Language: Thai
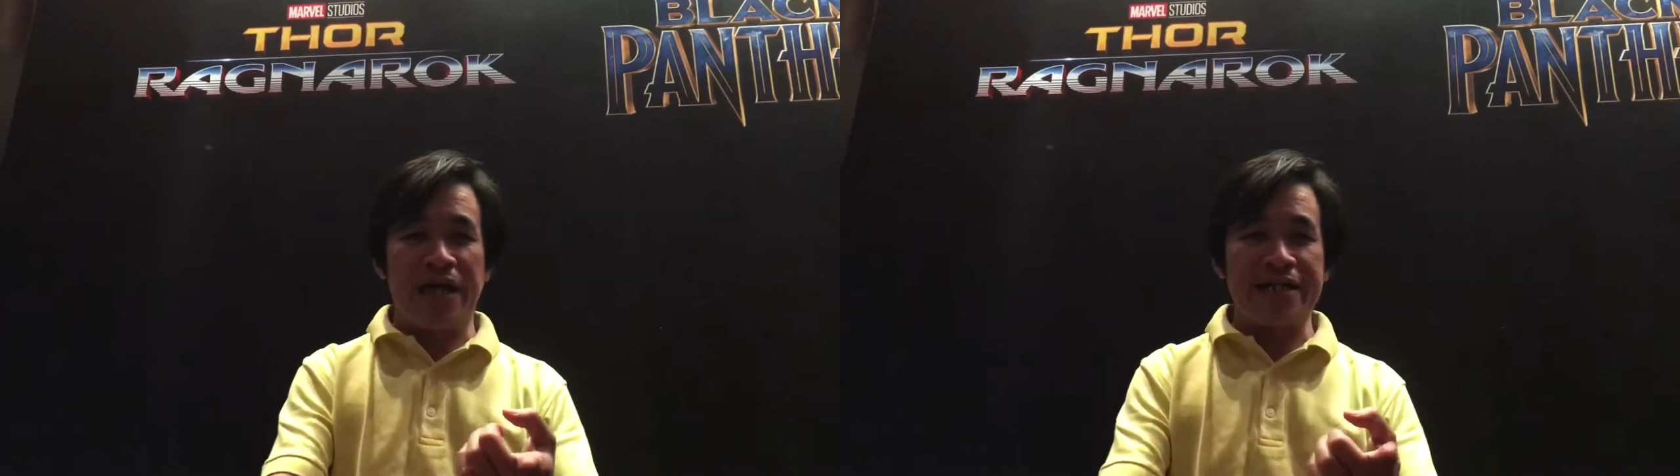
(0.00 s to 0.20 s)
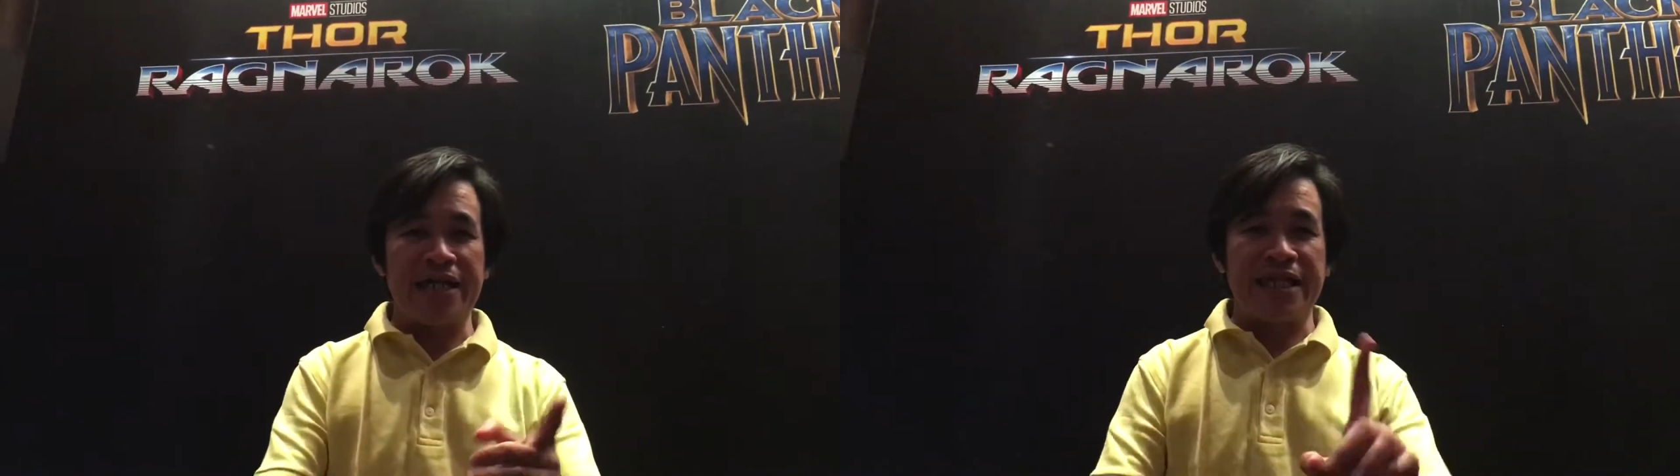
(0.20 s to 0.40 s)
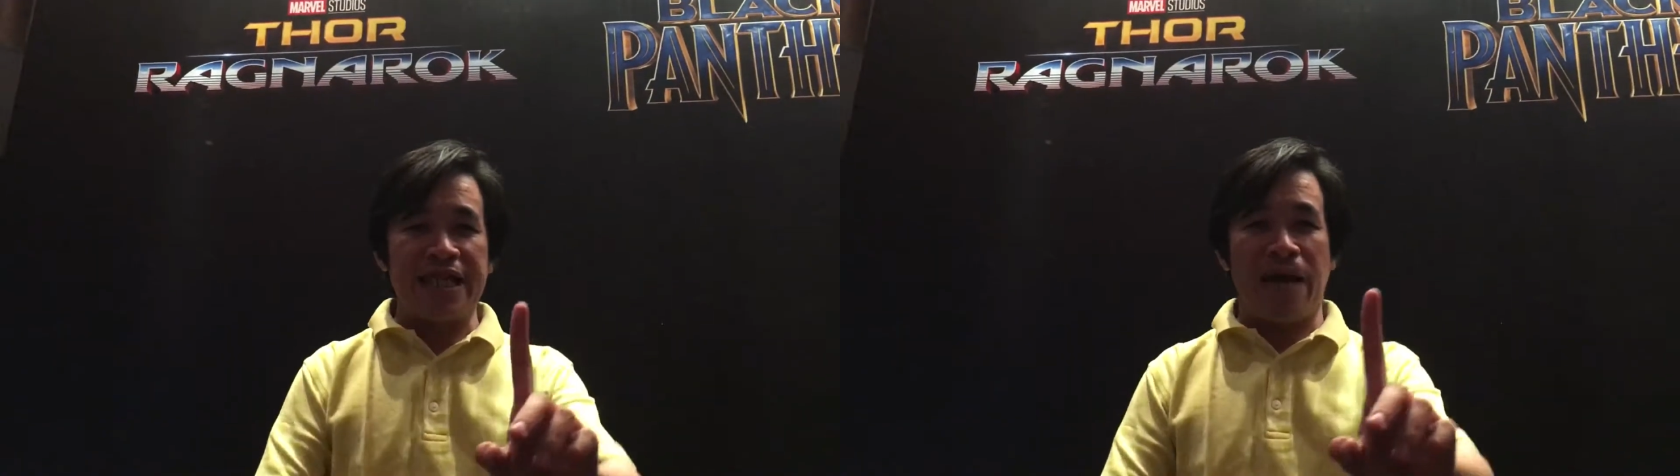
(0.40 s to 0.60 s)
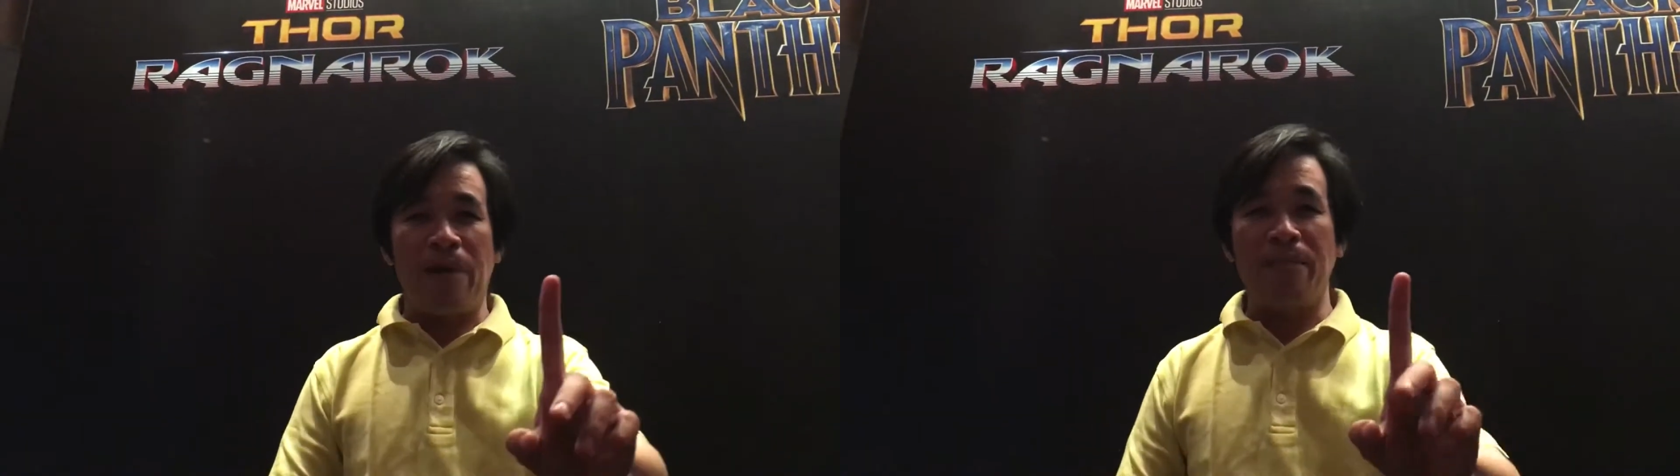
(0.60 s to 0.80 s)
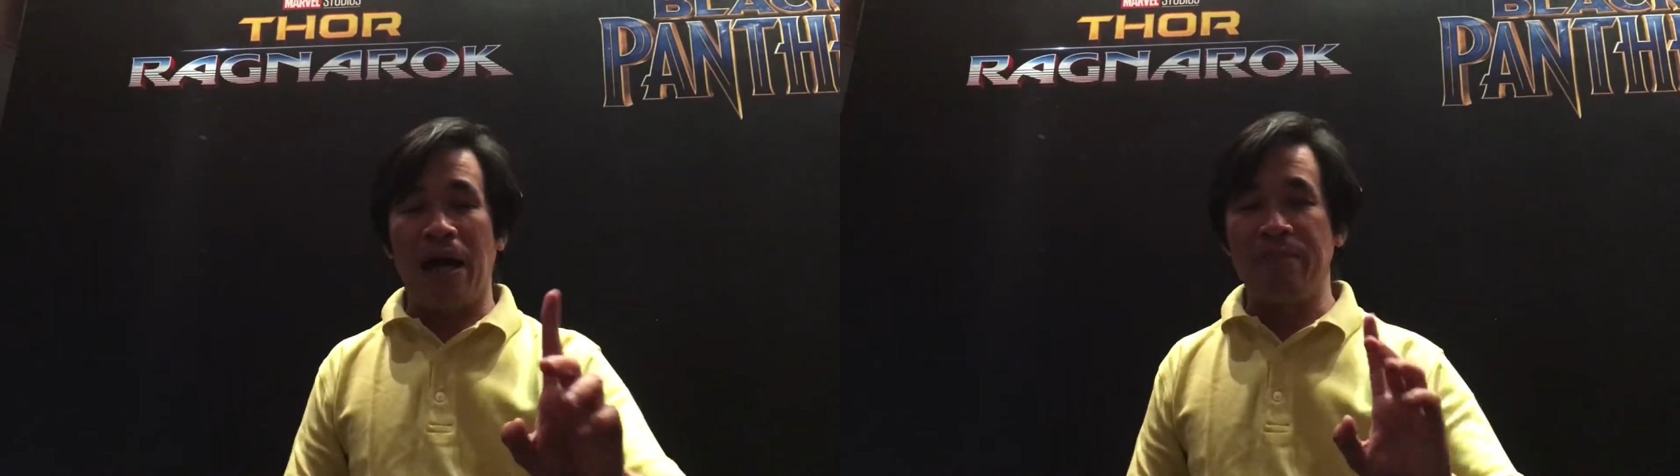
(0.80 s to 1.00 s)
ดาราต่างๆ
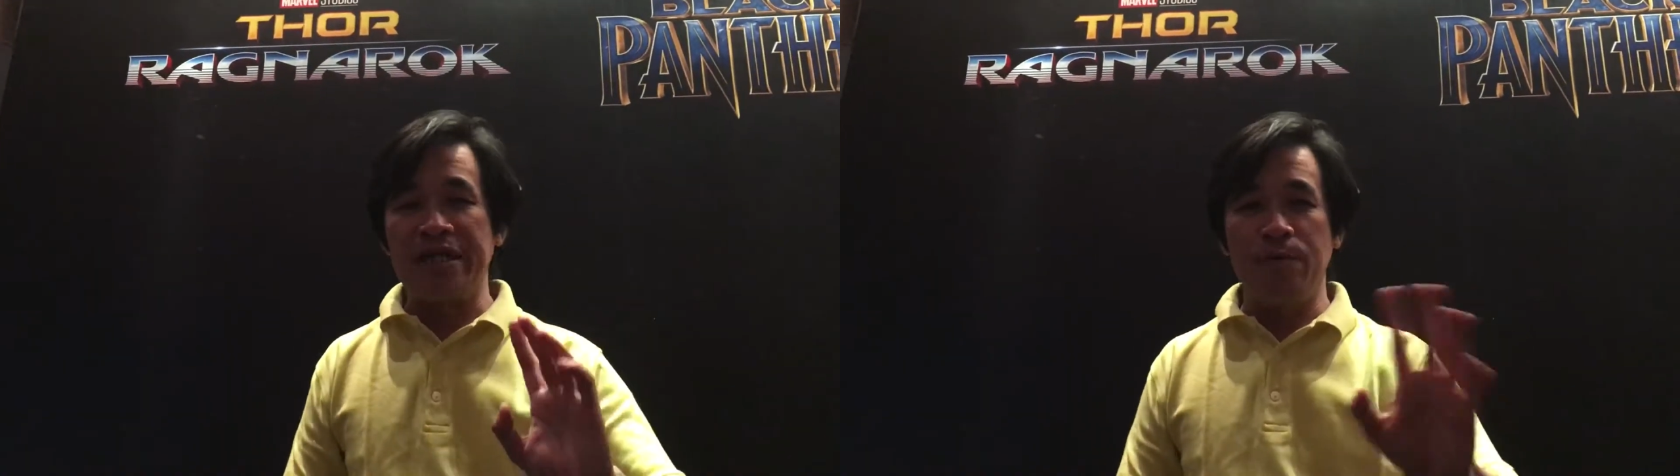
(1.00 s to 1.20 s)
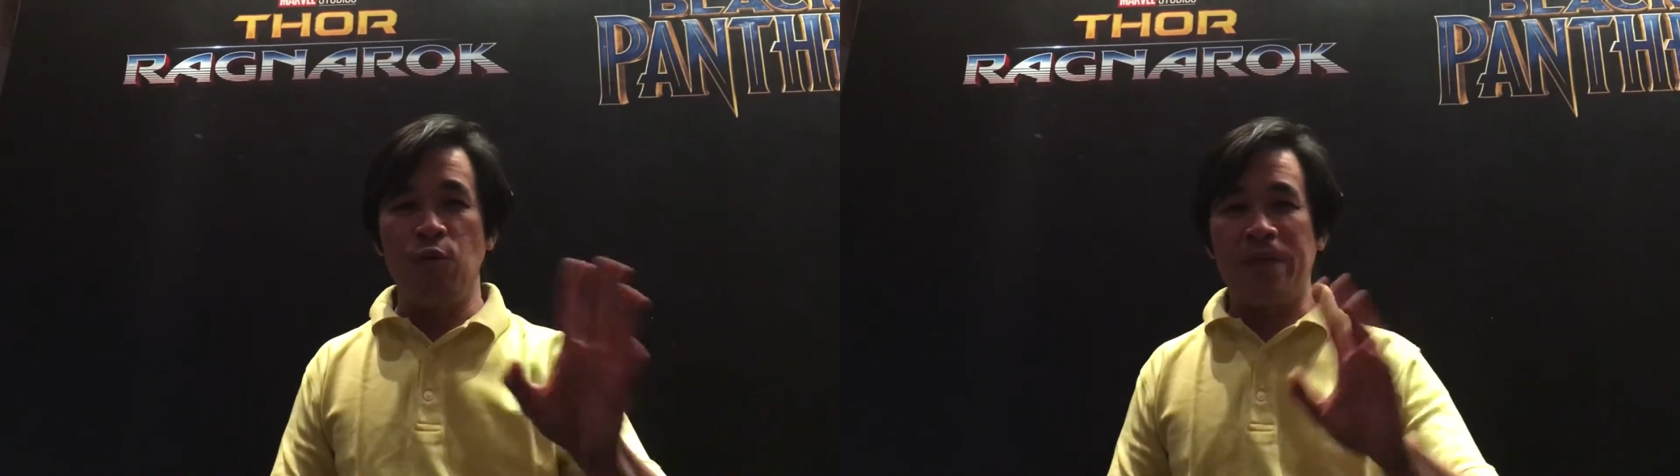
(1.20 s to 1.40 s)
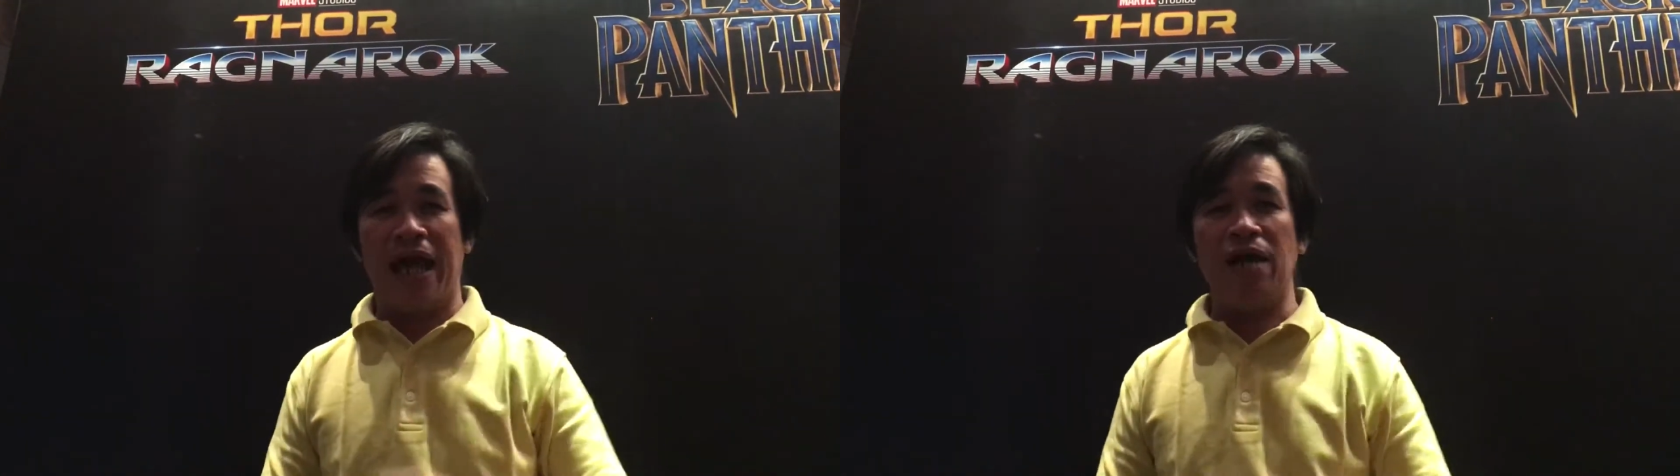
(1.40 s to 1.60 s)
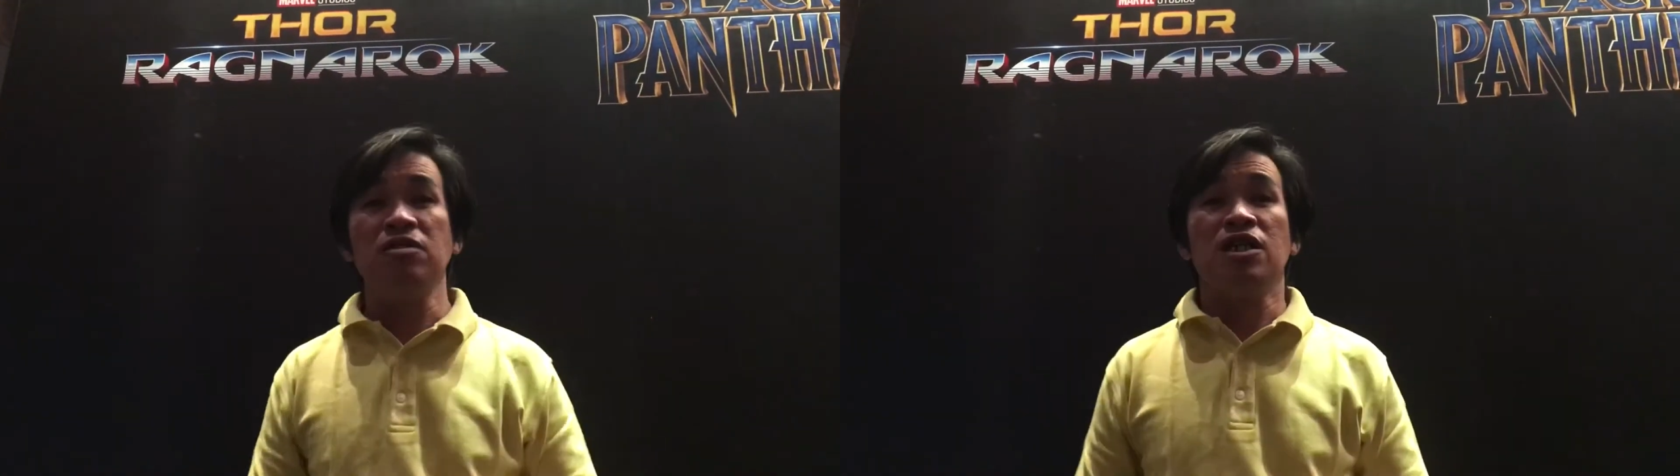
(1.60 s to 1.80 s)
มากมายเมื่อกี้พูดไปแล้ว